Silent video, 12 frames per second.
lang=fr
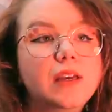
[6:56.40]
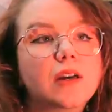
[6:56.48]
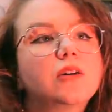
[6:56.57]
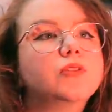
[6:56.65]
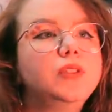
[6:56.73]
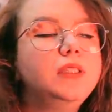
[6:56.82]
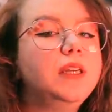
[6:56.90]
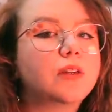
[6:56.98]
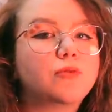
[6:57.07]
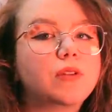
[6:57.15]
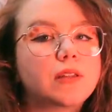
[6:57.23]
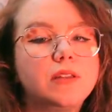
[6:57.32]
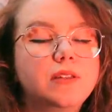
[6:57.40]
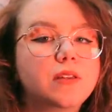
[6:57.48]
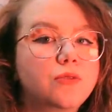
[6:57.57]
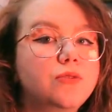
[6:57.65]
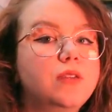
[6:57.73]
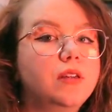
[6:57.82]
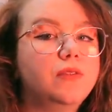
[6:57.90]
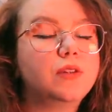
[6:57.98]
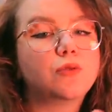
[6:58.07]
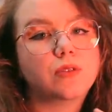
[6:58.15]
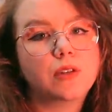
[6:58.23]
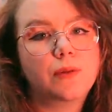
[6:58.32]
Et hein, aussi, il y a tout un désir de s'élever
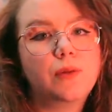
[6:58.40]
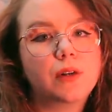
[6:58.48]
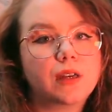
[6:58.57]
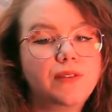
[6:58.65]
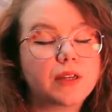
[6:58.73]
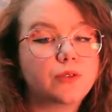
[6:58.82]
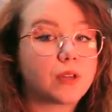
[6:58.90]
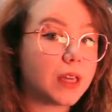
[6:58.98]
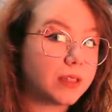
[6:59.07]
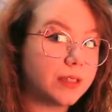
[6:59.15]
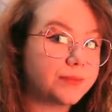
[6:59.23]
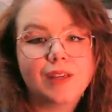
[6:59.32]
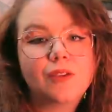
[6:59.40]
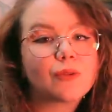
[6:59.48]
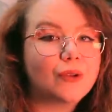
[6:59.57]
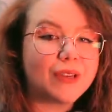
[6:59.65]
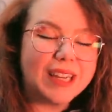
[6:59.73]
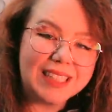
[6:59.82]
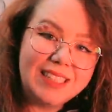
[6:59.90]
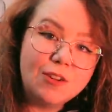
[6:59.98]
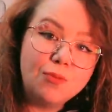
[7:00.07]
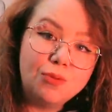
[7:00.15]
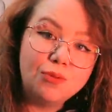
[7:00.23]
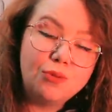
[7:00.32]
socialement à travers ce quartier, qui est donc le quartier
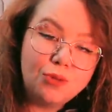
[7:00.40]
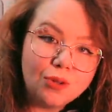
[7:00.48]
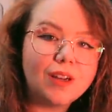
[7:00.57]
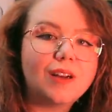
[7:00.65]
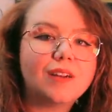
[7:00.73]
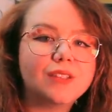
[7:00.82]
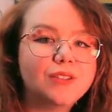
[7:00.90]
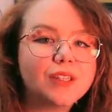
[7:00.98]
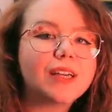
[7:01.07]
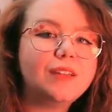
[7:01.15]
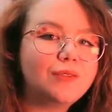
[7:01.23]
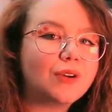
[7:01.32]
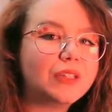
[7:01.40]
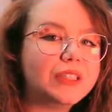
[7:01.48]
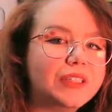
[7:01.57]
le plus sûr de Californie.